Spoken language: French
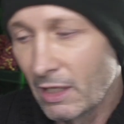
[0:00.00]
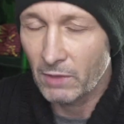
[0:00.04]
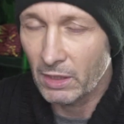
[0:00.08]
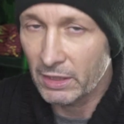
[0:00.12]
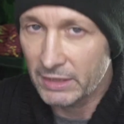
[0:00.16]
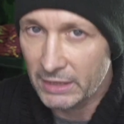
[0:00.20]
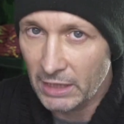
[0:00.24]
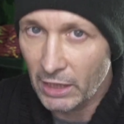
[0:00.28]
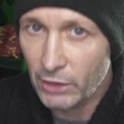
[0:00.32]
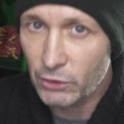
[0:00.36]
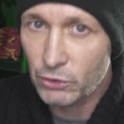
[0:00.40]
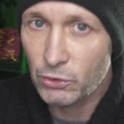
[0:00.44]

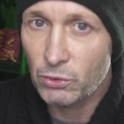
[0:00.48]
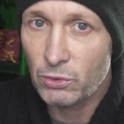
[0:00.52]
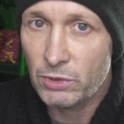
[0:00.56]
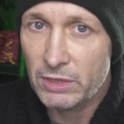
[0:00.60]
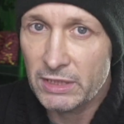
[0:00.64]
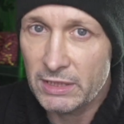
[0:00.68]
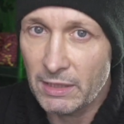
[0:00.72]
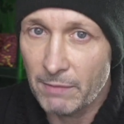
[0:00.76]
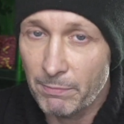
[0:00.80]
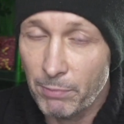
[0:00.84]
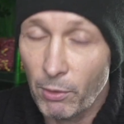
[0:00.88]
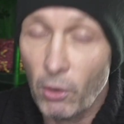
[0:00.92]
Il y a un truc
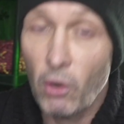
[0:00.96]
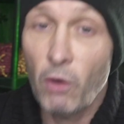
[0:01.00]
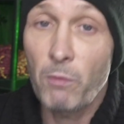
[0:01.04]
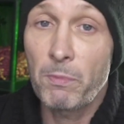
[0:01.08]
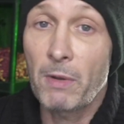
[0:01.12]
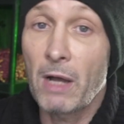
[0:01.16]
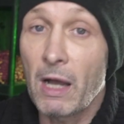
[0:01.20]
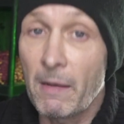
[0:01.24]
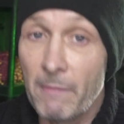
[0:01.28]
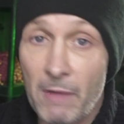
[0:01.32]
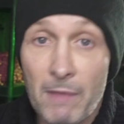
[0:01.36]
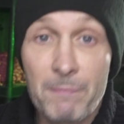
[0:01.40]
qui est
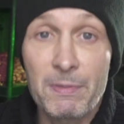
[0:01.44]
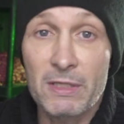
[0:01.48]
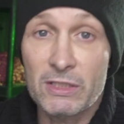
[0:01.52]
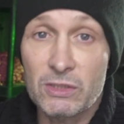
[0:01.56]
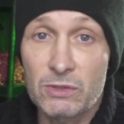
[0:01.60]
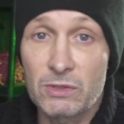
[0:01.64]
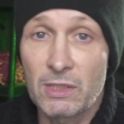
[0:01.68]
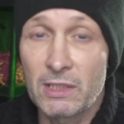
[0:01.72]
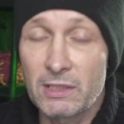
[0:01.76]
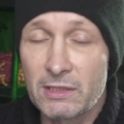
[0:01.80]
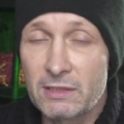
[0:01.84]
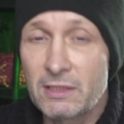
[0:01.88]
propre à ma
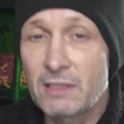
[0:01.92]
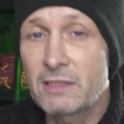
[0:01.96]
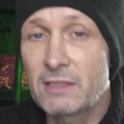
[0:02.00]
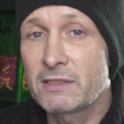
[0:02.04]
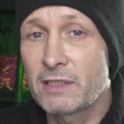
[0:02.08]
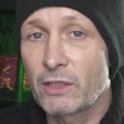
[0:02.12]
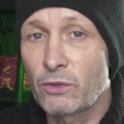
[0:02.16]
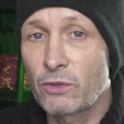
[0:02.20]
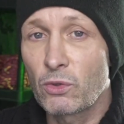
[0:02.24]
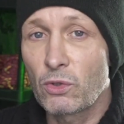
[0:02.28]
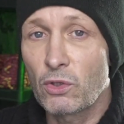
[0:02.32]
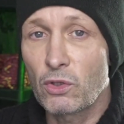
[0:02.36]
personnalité,
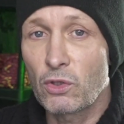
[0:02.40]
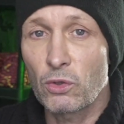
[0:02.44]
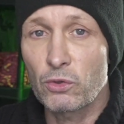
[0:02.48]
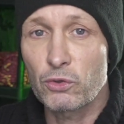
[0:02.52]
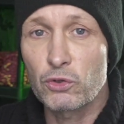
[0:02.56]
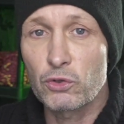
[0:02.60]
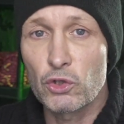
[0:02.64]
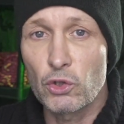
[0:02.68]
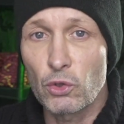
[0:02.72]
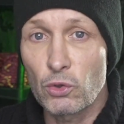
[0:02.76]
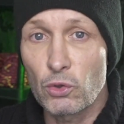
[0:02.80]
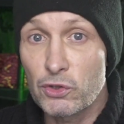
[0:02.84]
c'est que quand
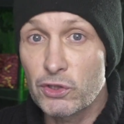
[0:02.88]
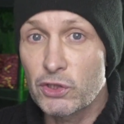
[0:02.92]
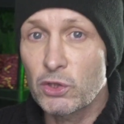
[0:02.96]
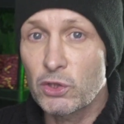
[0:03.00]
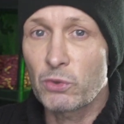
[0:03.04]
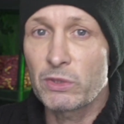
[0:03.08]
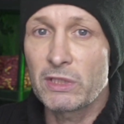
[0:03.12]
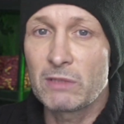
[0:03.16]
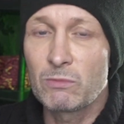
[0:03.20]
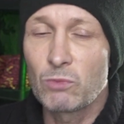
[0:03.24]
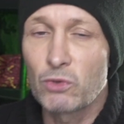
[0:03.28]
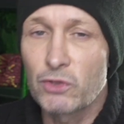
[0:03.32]
je ressens
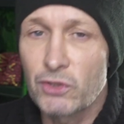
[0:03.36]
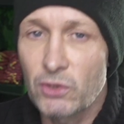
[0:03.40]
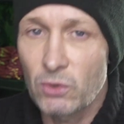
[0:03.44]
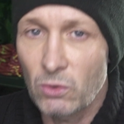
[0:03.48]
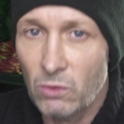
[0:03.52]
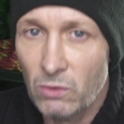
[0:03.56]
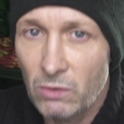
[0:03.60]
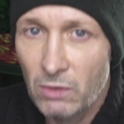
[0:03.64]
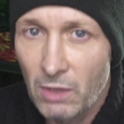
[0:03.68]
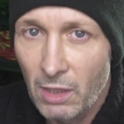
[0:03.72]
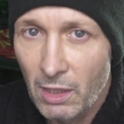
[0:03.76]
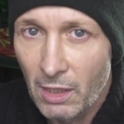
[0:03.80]
une
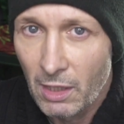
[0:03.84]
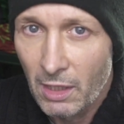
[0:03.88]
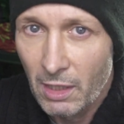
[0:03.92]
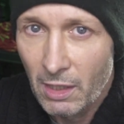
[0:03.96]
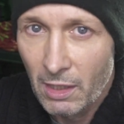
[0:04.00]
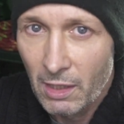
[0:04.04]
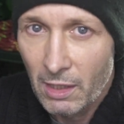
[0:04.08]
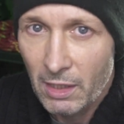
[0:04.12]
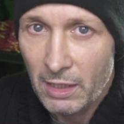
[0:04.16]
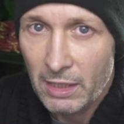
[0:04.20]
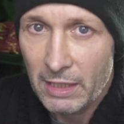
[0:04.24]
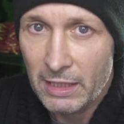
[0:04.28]
émotion,
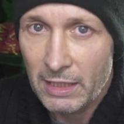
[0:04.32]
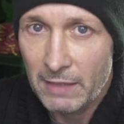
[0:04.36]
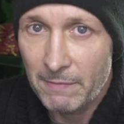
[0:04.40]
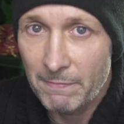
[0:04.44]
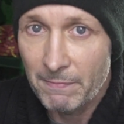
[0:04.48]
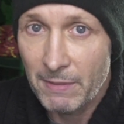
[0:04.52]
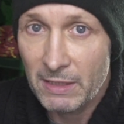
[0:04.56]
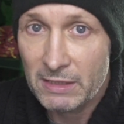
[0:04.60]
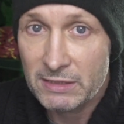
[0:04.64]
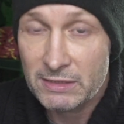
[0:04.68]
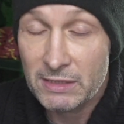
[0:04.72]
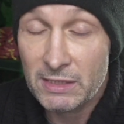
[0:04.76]
et eh
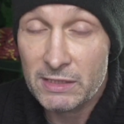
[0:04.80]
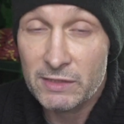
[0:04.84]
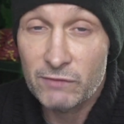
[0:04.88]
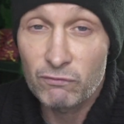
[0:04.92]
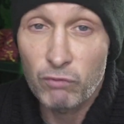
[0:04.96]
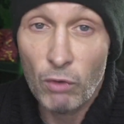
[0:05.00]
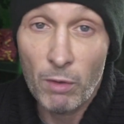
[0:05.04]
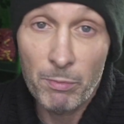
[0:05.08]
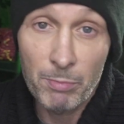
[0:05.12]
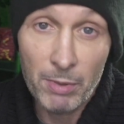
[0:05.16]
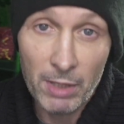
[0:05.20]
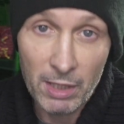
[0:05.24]
ben ça se
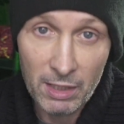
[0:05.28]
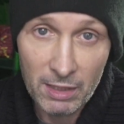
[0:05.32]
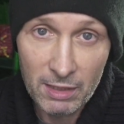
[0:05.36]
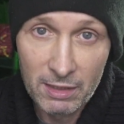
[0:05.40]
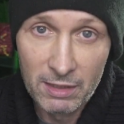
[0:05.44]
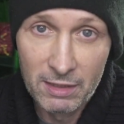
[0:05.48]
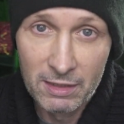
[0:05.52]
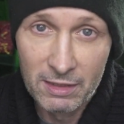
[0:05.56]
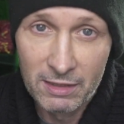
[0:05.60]
voit pas.